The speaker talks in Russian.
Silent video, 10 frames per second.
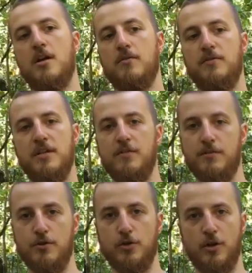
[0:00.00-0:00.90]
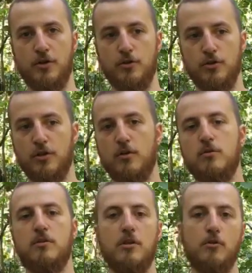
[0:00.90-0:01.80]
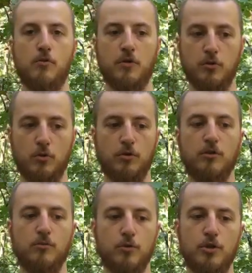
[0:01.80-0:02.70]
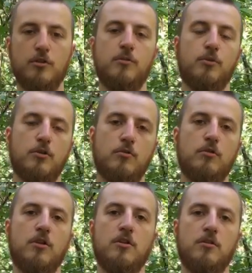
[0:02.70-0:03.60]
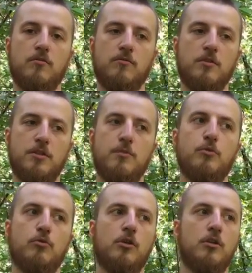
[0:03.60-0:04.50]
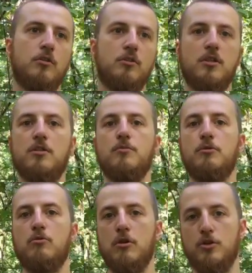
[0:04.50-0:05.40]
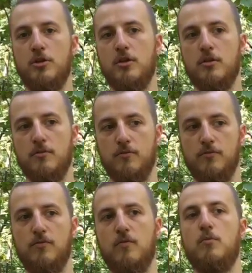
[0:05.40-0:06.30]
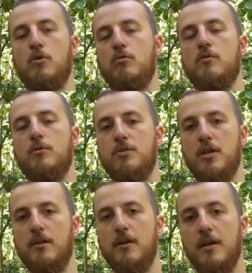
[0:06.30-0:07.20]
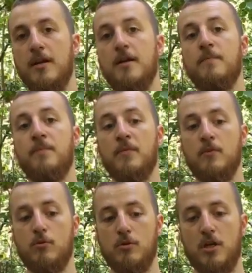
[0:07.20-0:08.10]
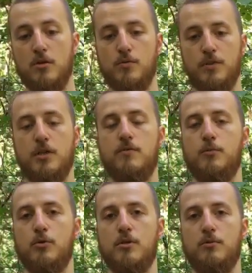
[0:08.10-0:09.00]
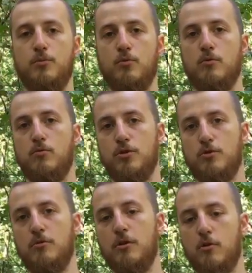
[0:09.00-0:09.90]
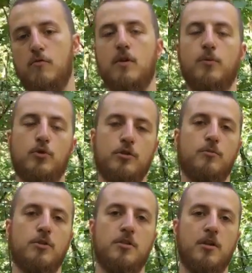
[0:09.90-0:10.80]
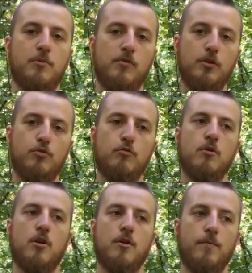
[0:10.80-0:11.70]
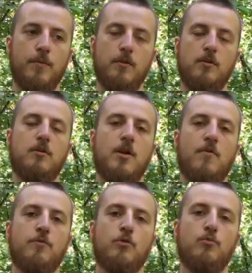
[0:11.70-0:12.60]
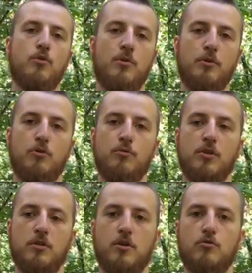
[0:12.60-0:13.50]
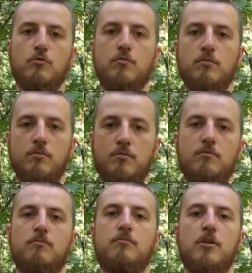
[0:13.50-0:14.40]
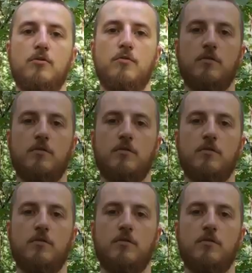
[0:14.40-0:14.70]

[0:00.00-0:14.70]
В 9 вечера они начинаются. Тренировки только для мужчин. И происходят они в 10 минутах от станции метро Рижская в оборудованном зале. Друзья, если у вас есть вопросы по участию тренировок, можете написать ко мне в личку, и я вам все более подробно расскажу. До новых